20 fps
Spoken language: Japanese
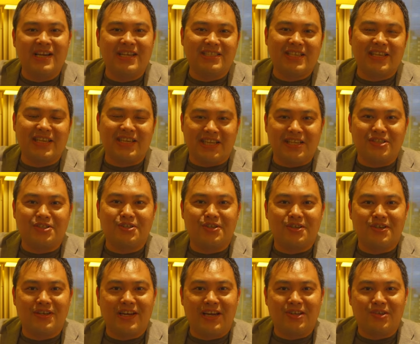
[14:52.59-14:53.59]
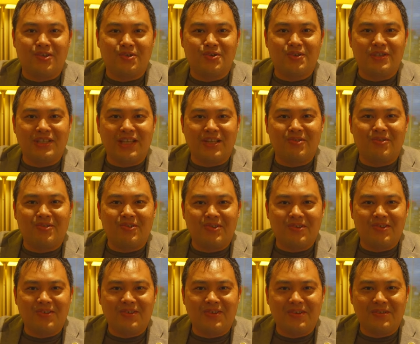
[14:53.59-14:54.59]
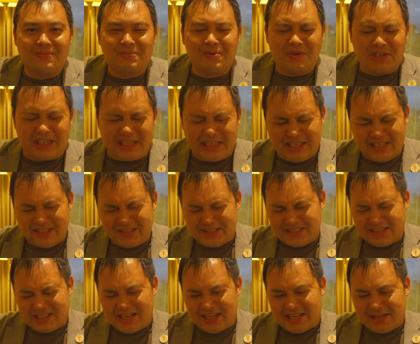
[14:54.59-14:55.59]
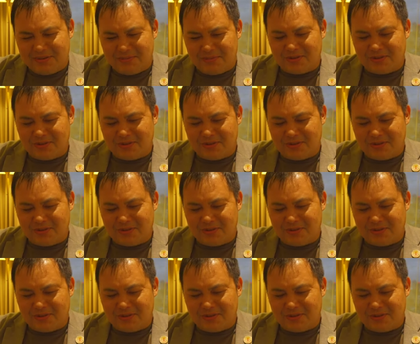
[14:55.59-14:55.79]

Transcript: さっきね、19階覗いたところ、もう入り口がね、